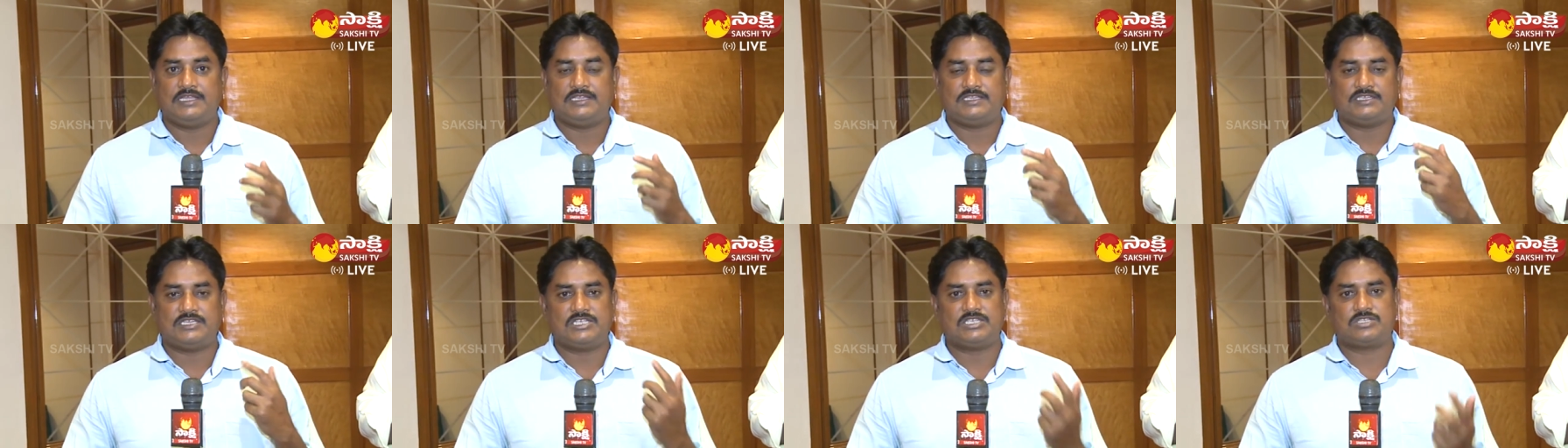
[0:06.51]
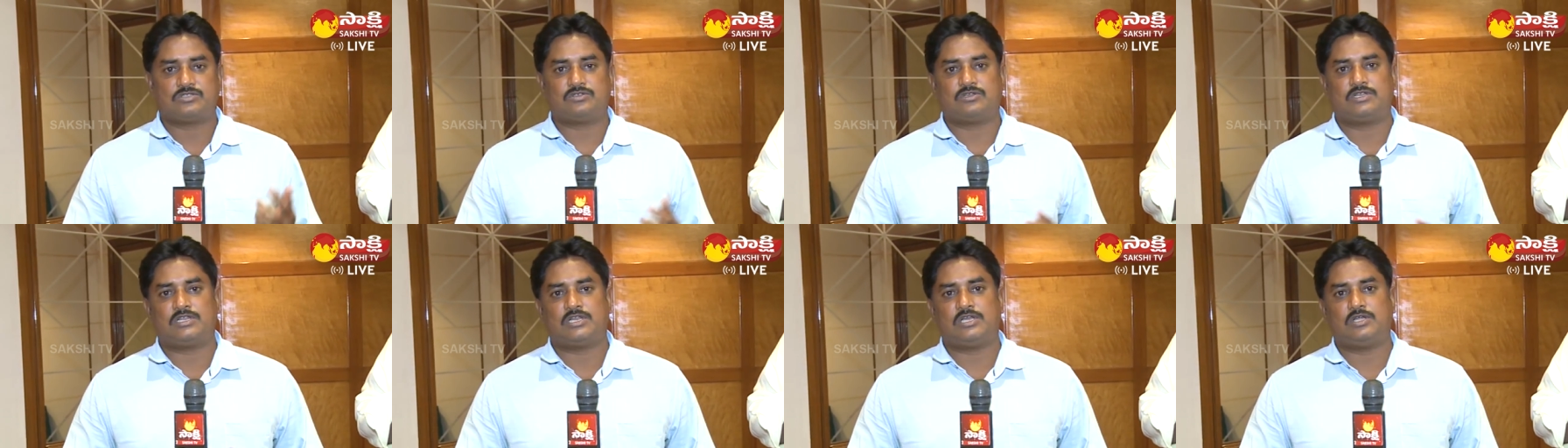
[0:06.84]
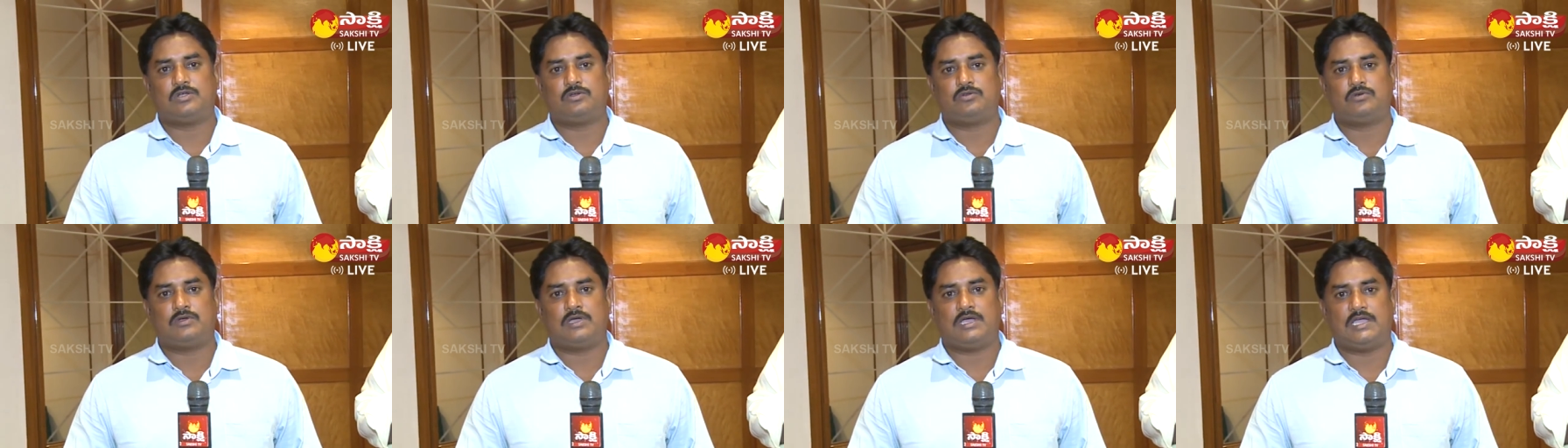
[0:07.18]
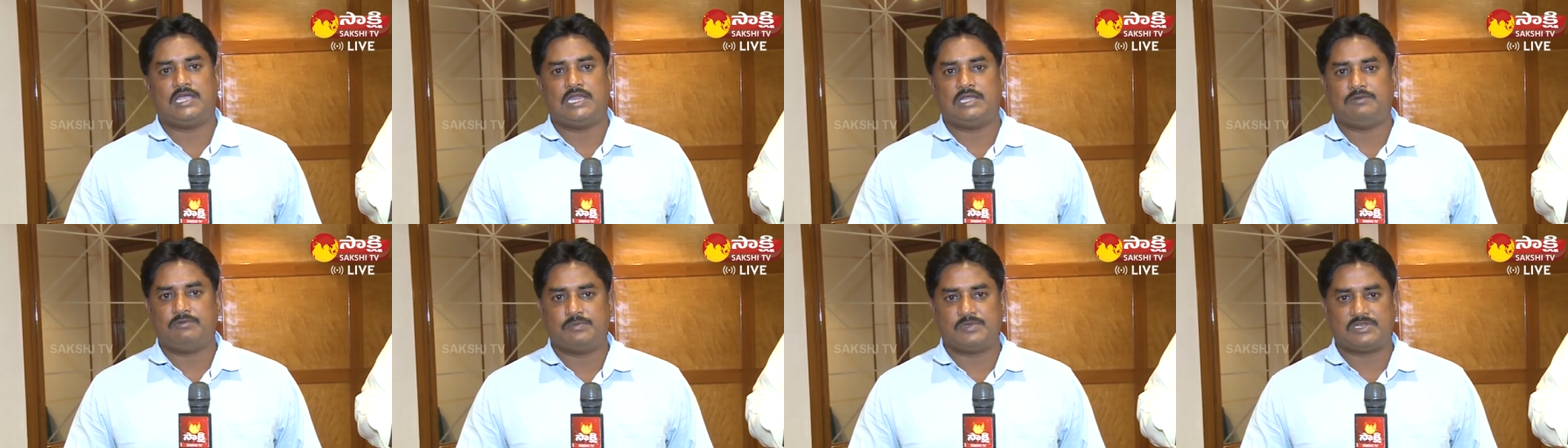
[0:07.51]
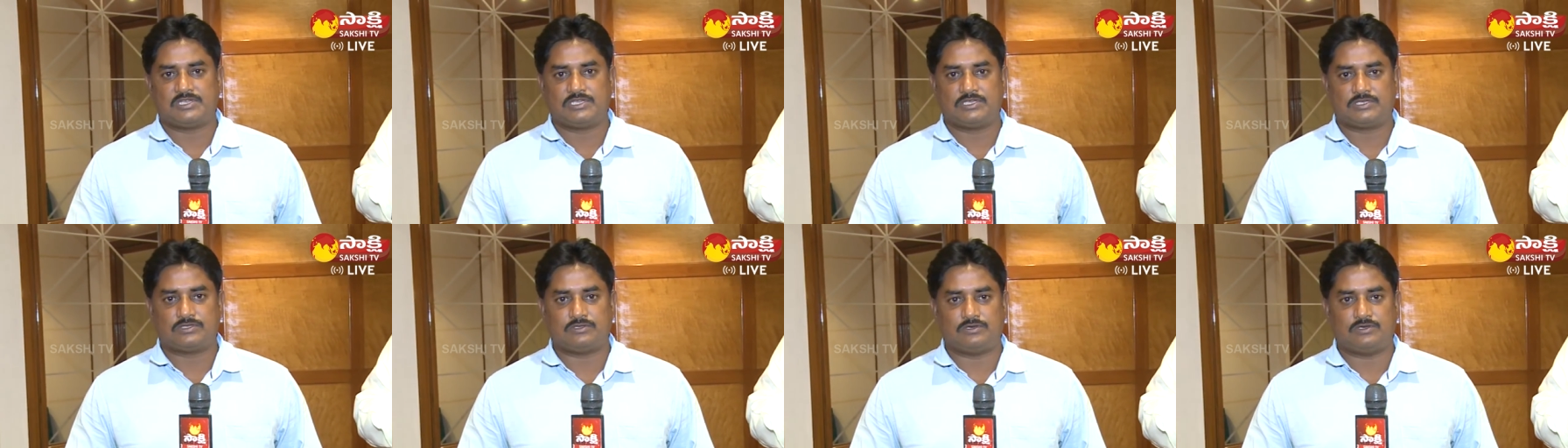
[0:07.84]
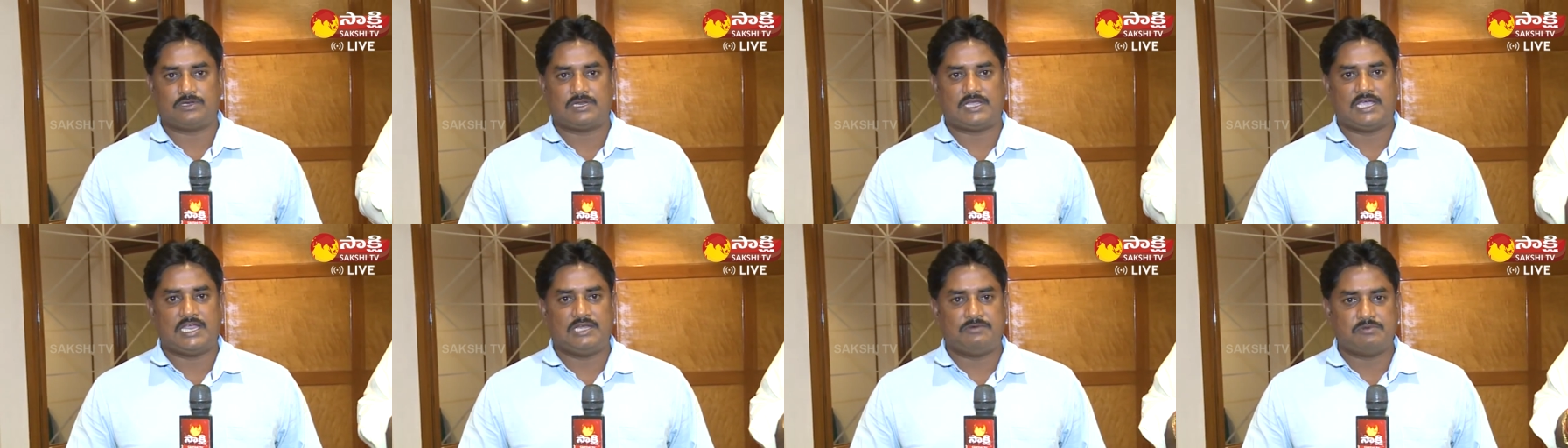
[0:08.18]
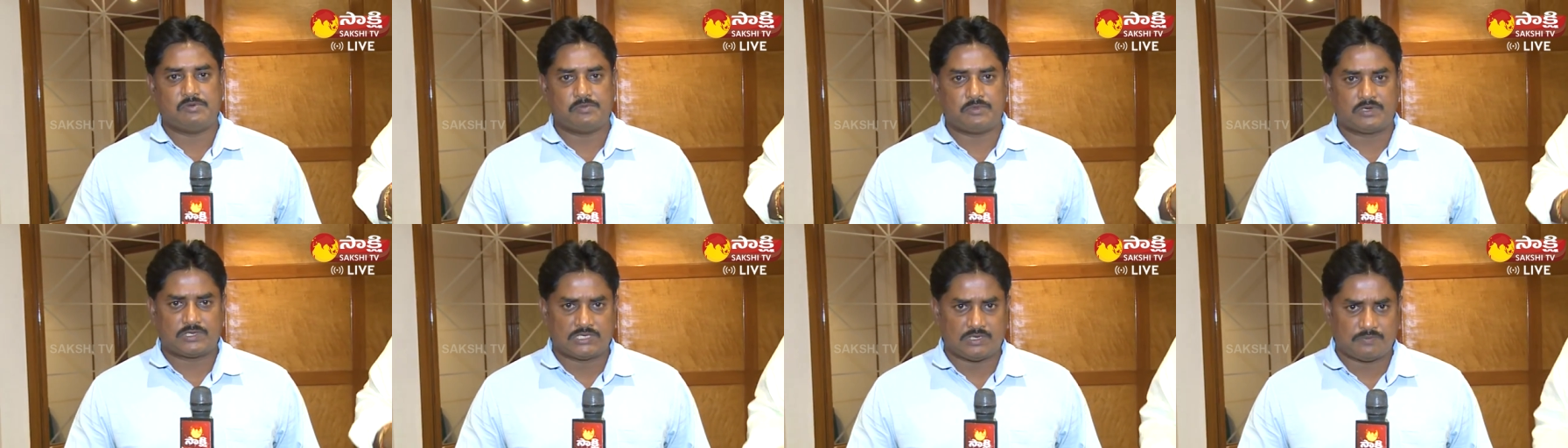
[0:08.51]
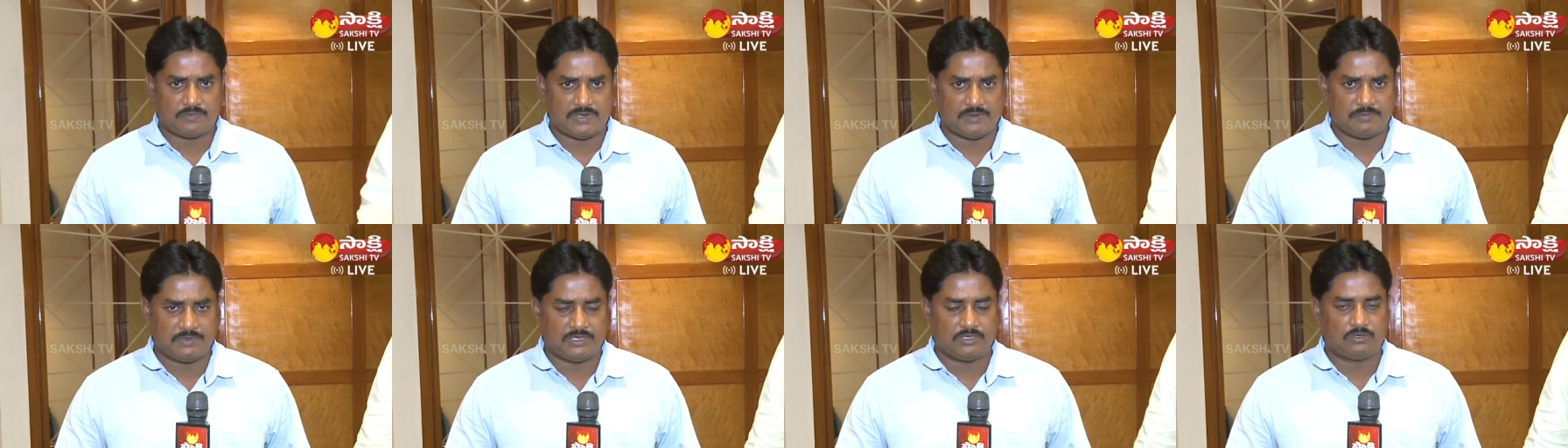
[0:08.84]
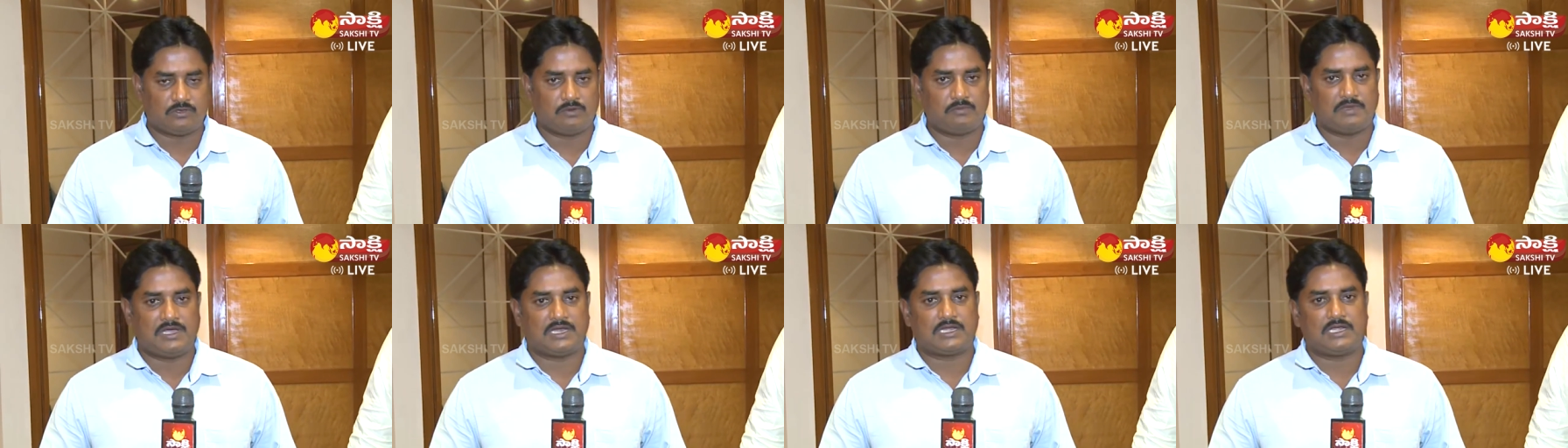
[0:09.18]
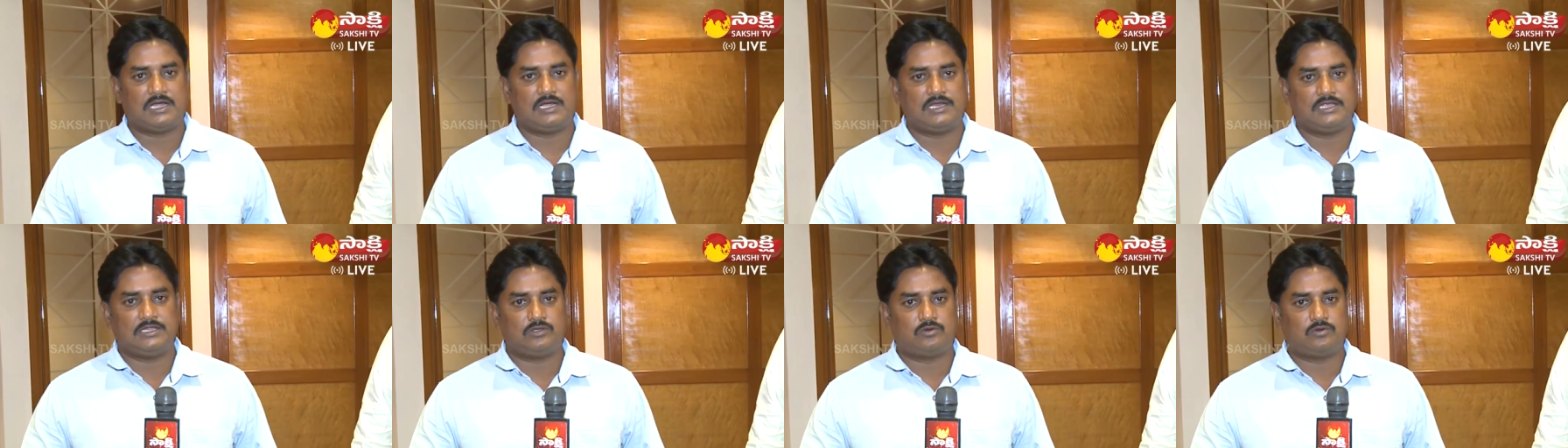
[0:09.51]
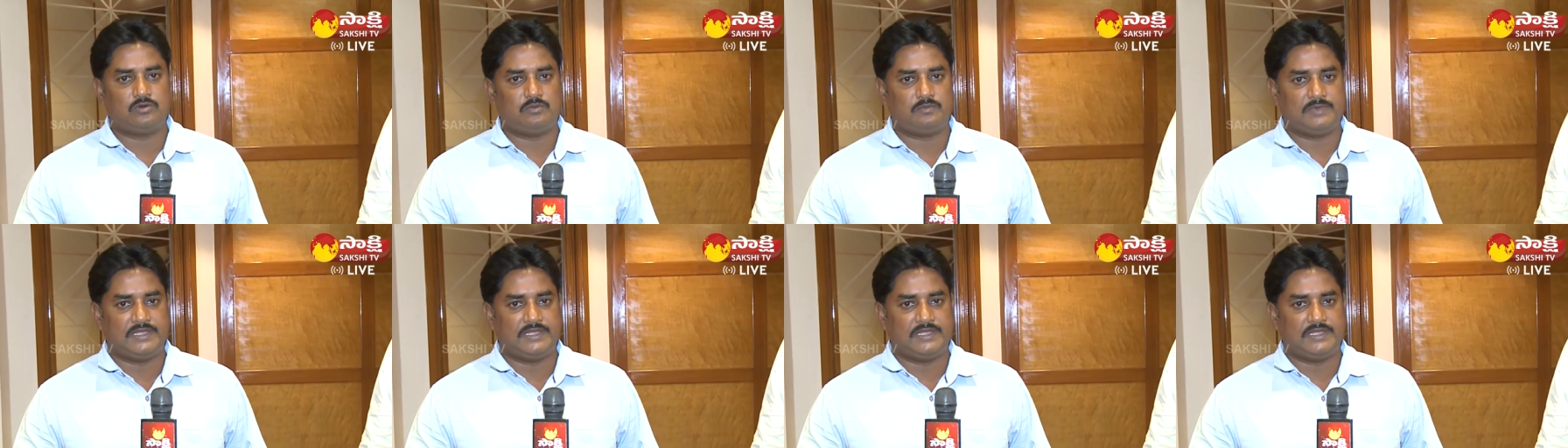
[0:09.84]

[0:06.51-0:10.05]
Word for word: చేస్తున్నారంటూ ఆయన విమర్శిస్తున్నారు ఆయన విమర్శలపై మనతో మాట్లాడేందుకు